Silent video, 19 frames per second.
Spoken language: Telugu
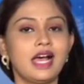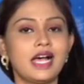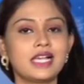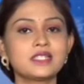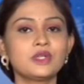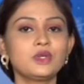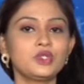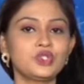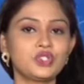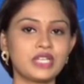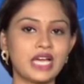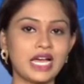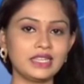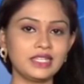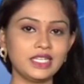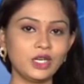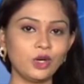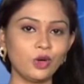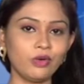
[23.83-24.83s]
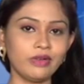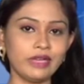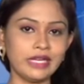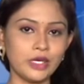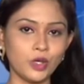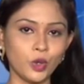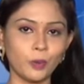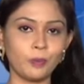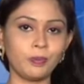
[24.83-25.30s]
అసలు ఛాతీలో ఈ
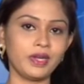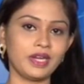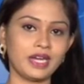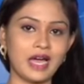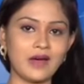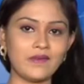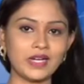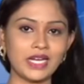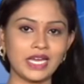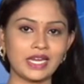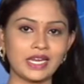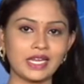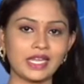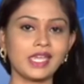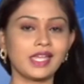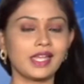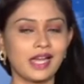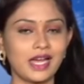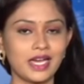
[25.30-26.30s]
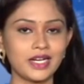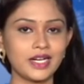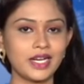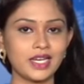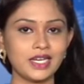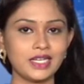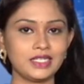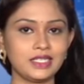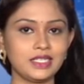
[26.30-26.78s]
నొప్పి రావటానికి
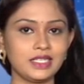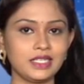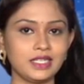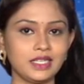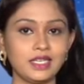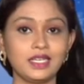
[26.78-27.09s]
కారణాలేంటి